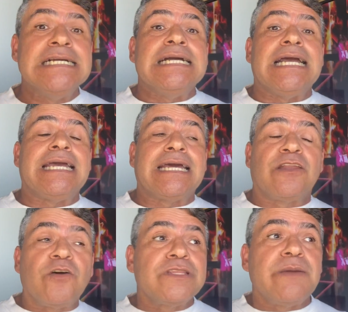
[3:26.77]
É,
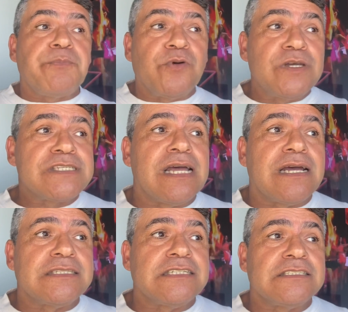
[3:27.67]
logo depois
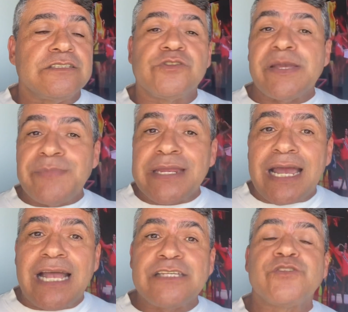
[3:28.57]
da, de, dos
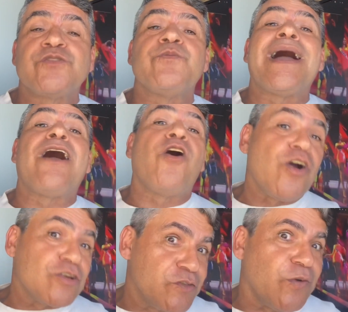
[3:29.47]
Emirados, o
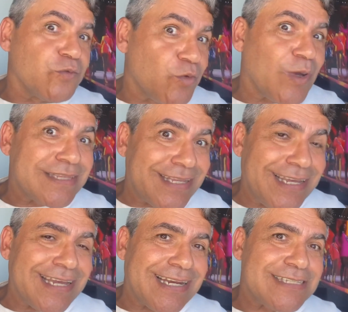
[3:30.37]
Marrocos voltou a
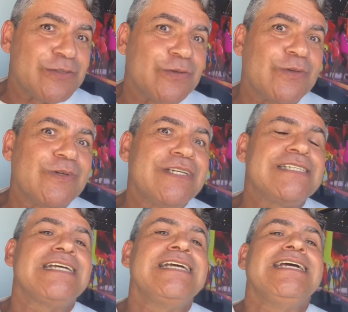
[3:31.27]
ter
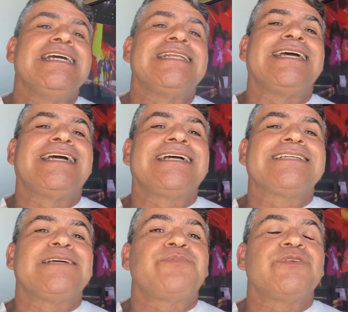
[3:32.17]
relações né?
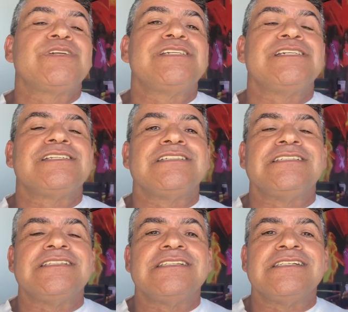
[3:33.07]
Depois de, de,
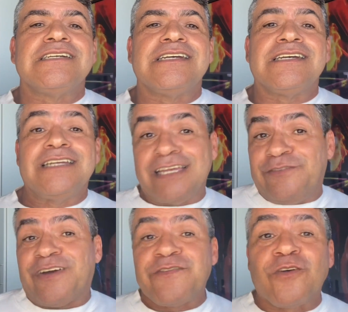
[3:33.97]
de é, e
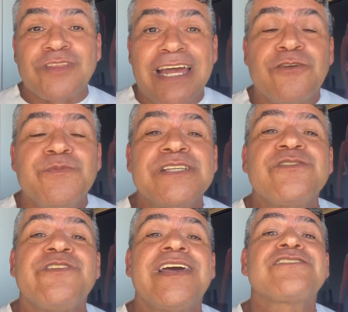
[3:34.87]
vai voltar ao Miss
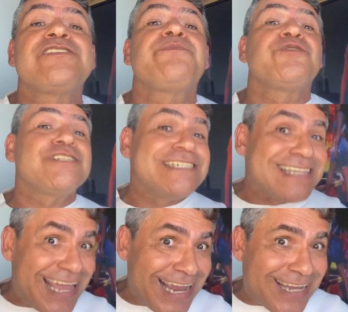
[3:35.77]
Universo depois de
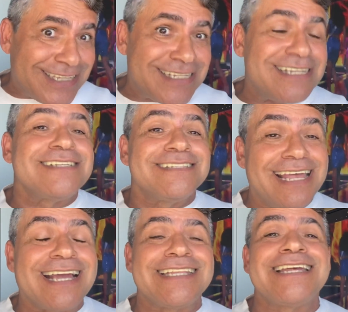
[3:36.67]
década, né?
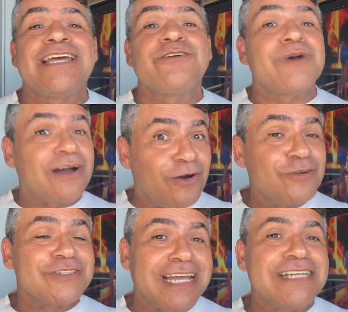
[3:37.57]
décadas, né? O
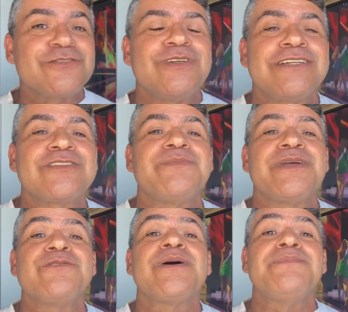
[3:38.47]
Marrocos está escolhendo
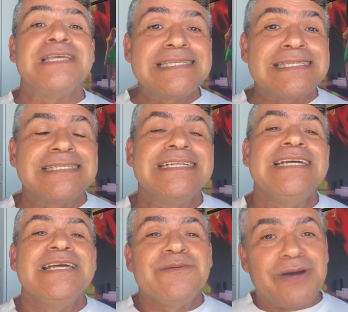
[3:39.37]
também uma Miss
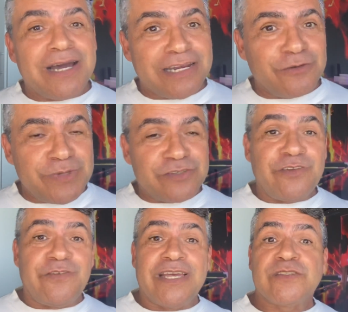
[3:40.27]
para o Miss
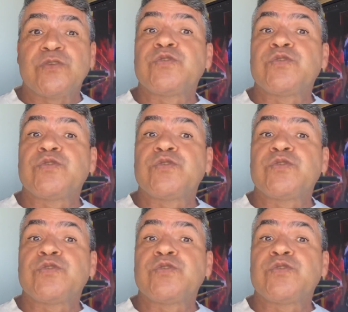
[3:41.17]
Universo.